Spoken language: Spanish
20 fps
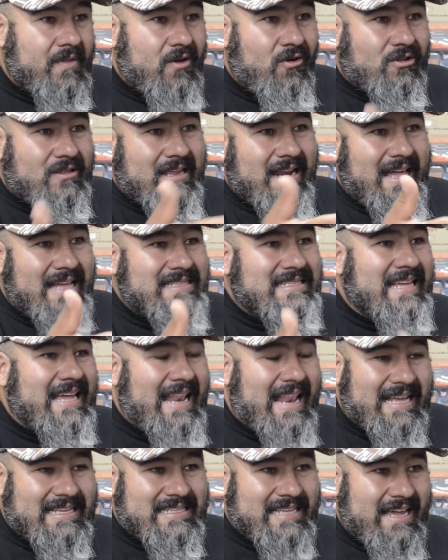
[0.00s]
Otra es
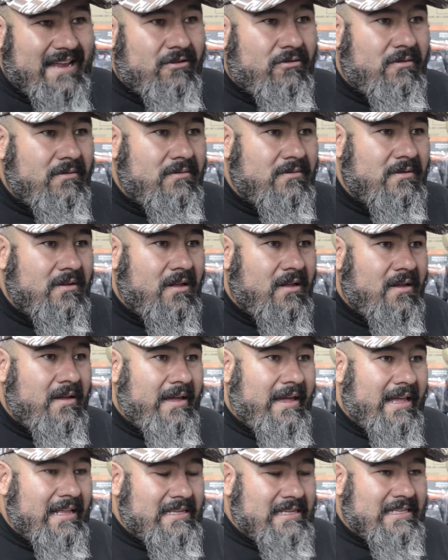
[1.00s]
el acero.
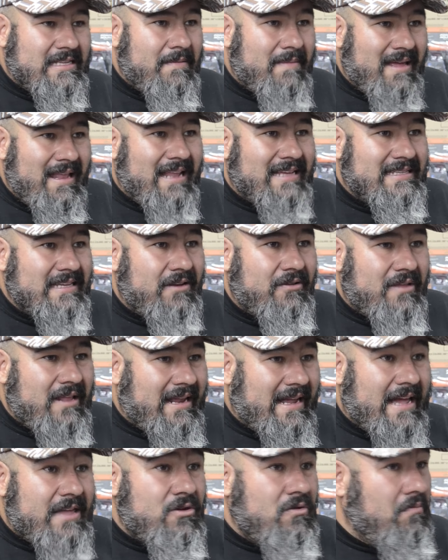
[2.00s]
El sistema del acero
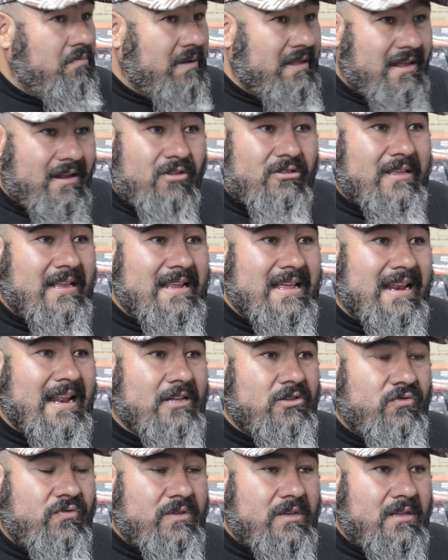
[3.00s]
del cañón puede no tener
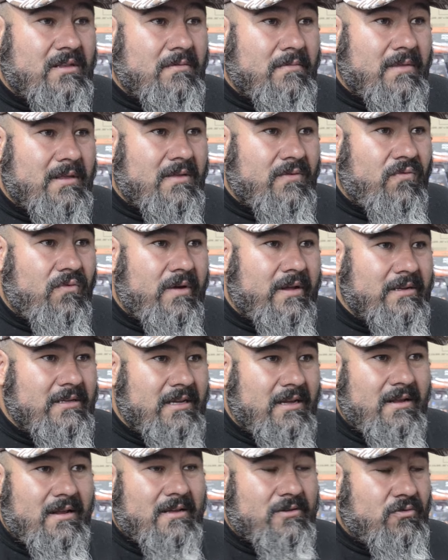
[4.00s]
la suficientemente
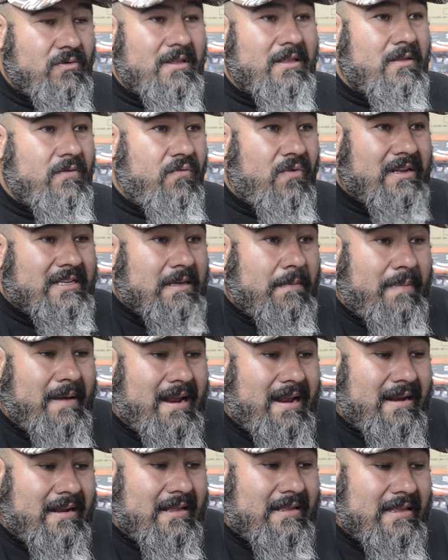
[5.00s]
fuerza, la suficiente fuerza
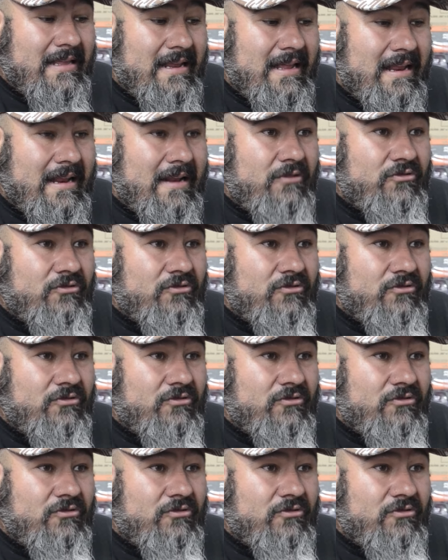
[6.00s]
para retener